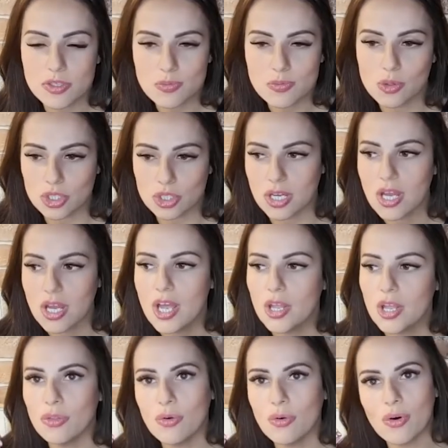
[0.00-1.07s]
возможно,
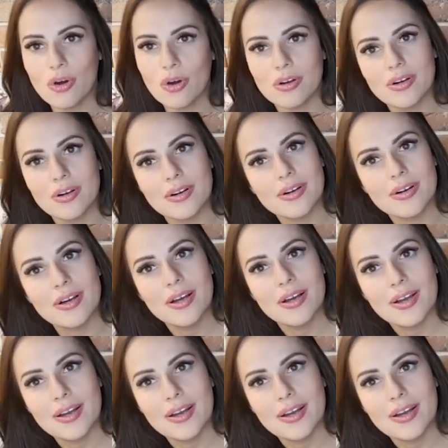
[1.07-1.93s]
но а,